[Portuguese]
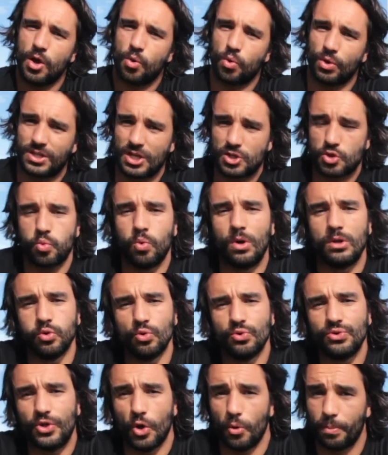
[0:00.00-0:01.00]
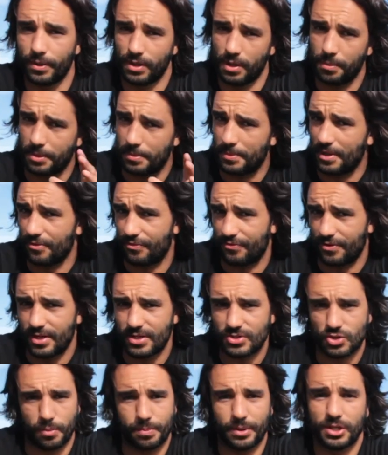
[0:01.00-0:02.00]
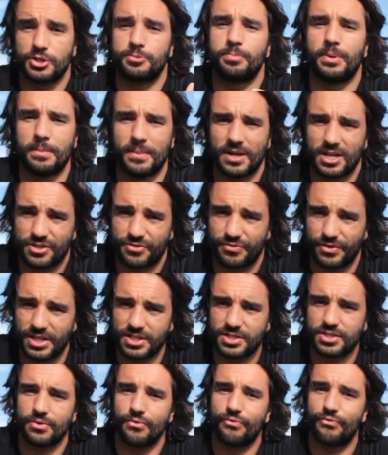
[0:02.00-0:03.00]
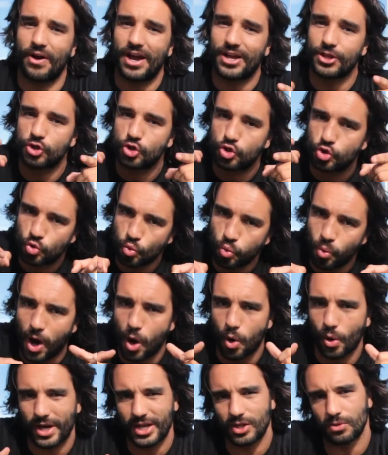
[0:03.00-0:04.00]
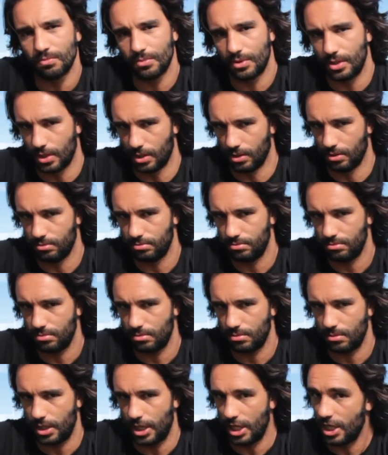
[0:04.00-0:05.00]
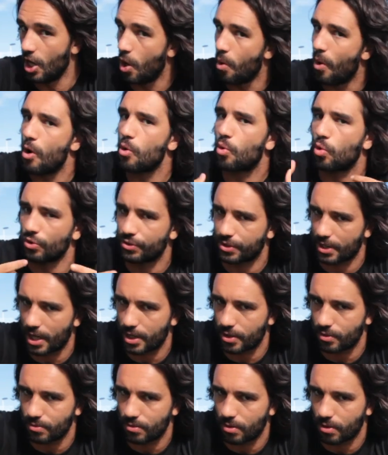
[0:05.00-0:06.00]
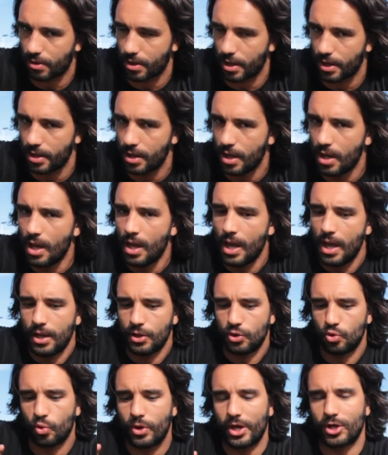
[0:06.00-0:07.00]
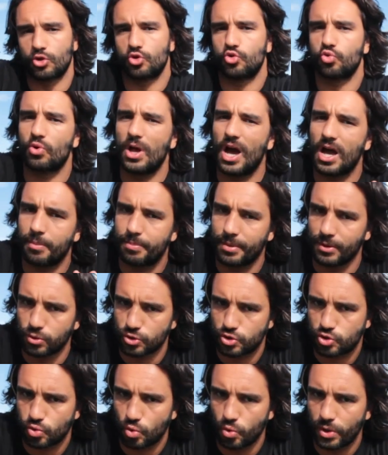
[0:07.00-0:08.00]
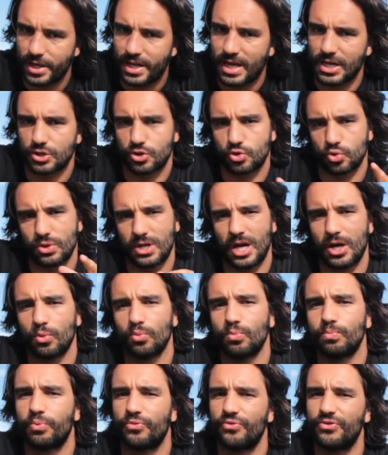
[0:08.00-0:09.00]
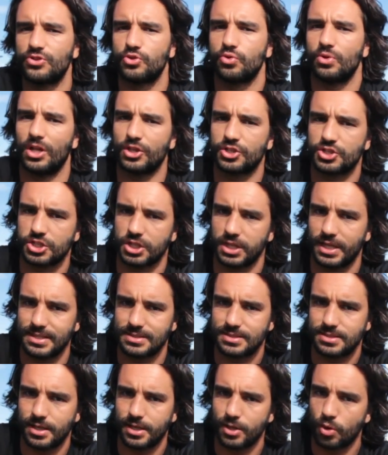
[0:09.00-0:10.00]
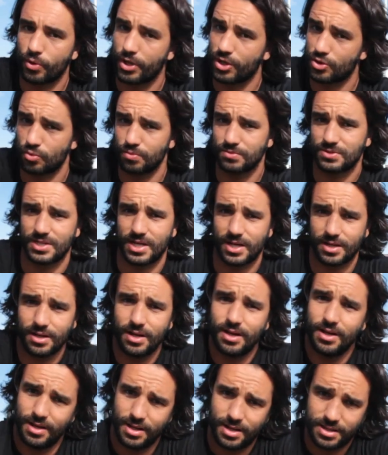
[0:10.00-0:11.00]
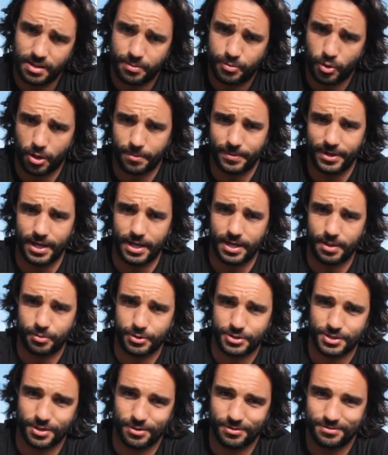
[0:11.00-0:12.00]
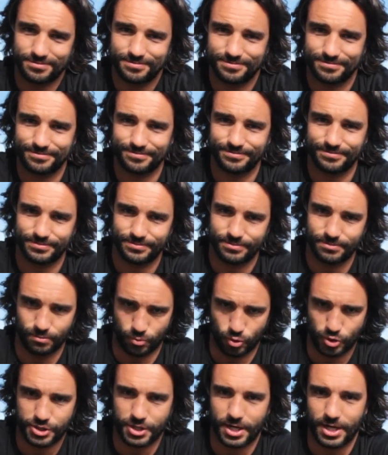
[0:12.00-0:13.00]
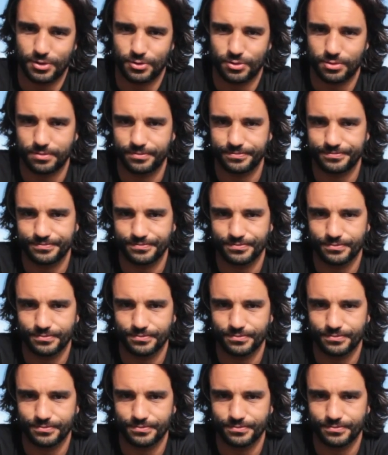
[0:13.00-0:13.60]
Quando estás com um aluno teu pela primeira vez ou pelas primeiras vezes, vai tu ao ritmo dele e não ao contrário, ok? Tu queres jogar pelo seguro e queres tornar um profissional de excelência e não queres começar da pior maneira, pois não? Mostrei.